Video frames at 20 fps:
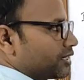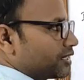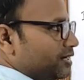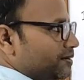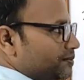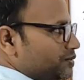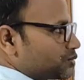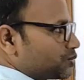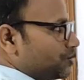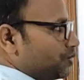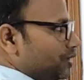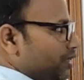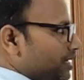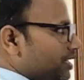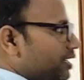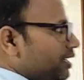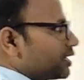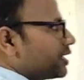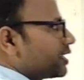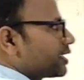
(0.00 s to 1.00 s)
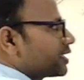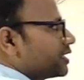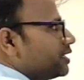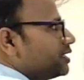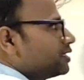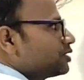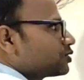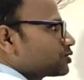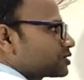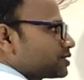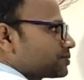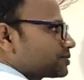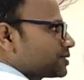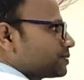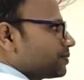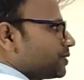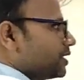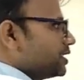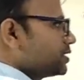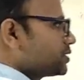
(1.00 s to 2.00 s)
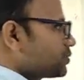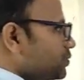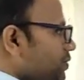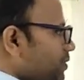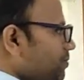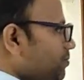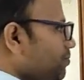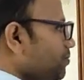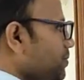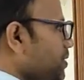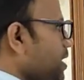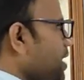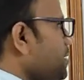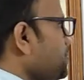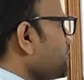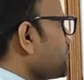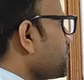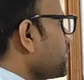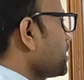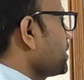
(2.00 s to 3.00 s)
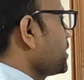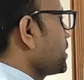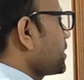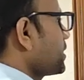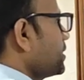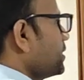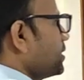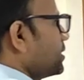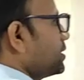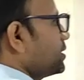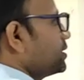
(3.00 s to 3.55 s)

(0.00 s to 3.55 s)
अगर हम इसको हल करेंगे तो सबसे पहले इसको हम बराबर कर लेंगे